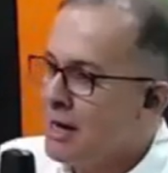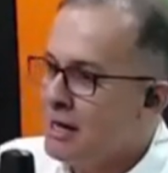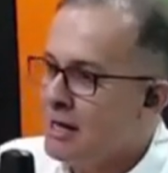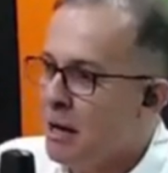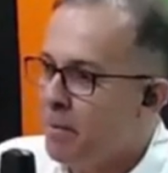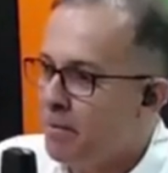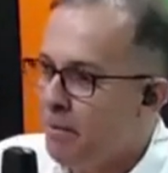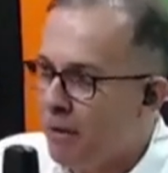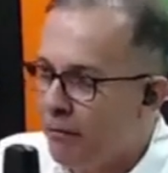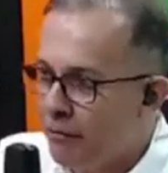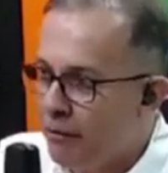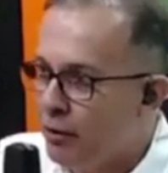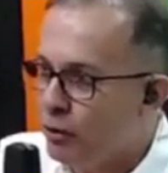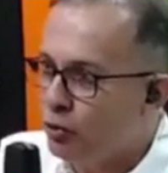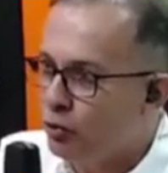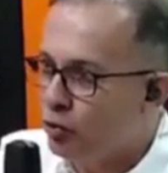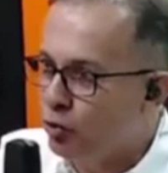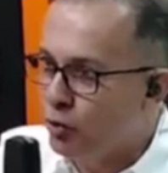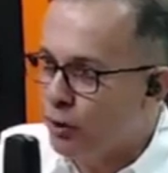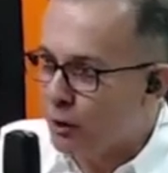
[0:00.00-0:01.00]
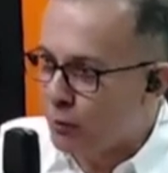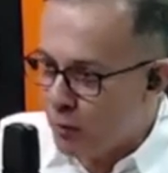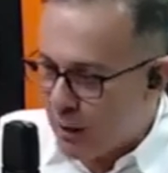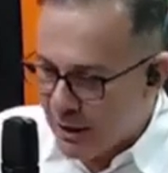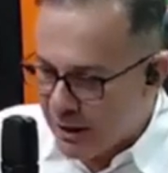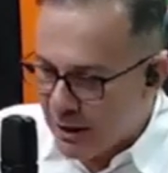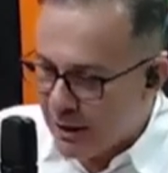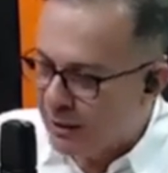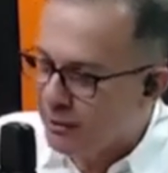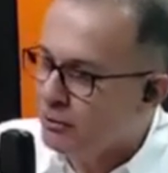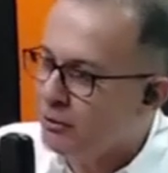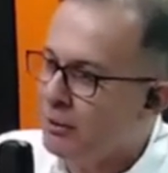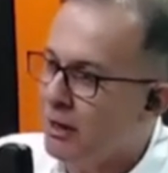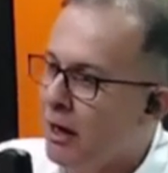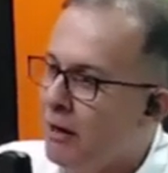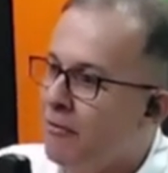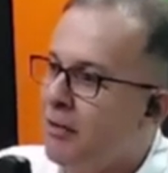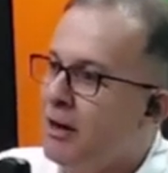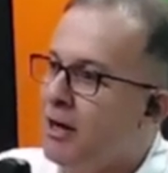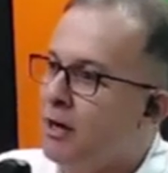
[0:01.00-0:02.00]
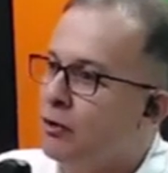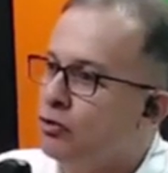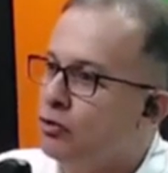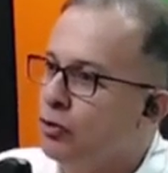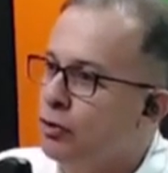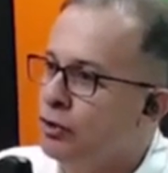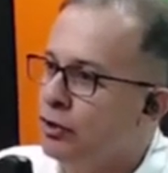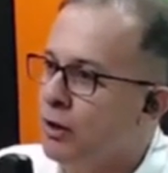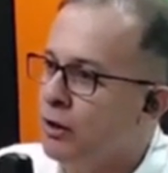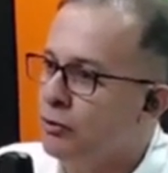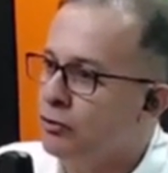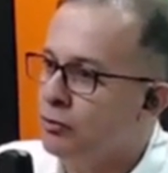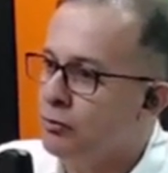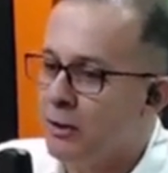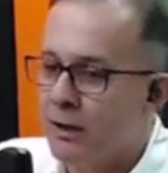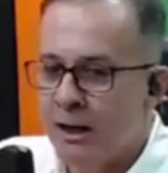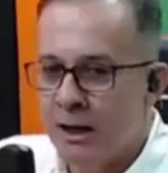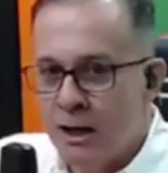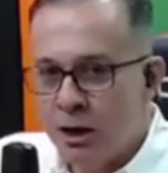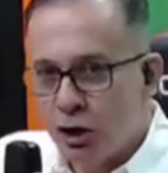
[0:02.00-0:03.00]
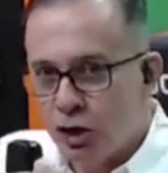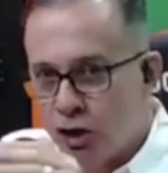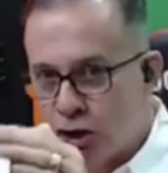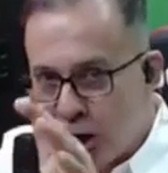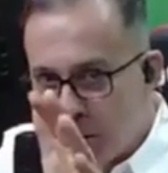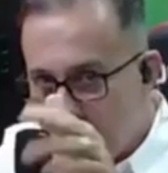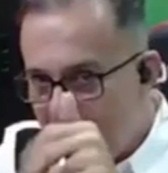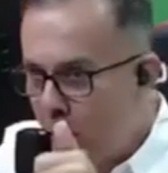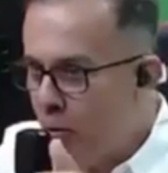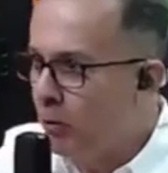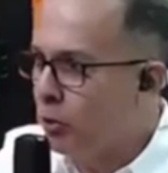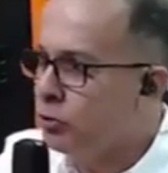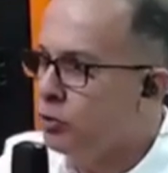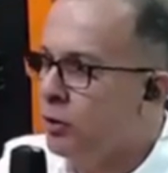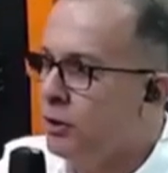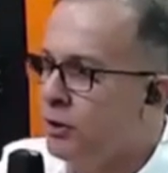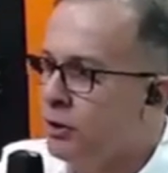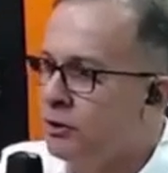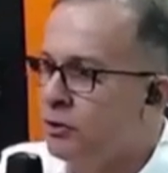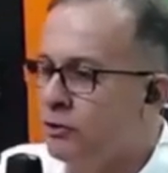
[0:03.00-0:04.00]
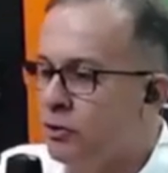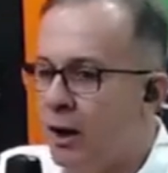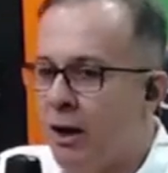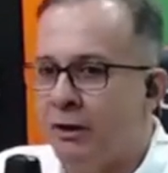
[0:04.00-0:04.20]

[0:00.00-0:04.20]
e a prefeitura, com aquelas avaliações que eu chamar o motorista.